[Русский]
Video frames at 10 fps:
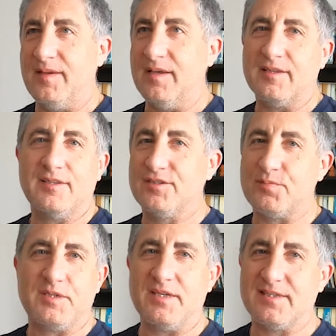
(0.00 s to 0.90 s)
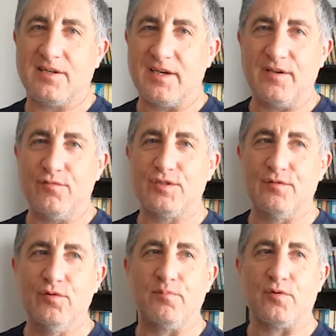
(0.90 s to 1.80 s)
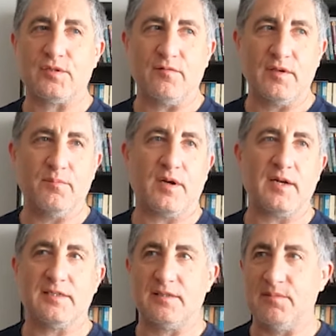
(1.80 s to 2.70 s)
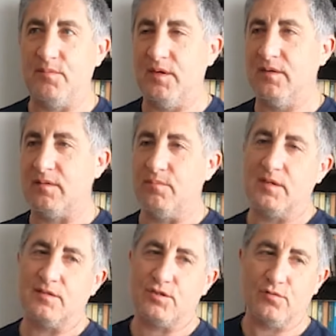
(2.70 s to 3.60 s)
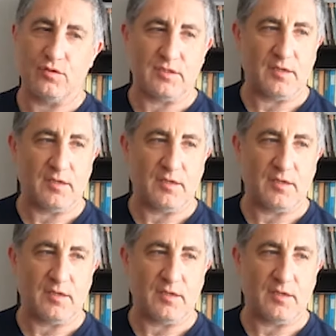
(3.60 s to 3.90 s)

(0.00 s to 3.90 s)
я тогда даже вообще не знал, как его зовут, просто в один прекрасный момент мы с женой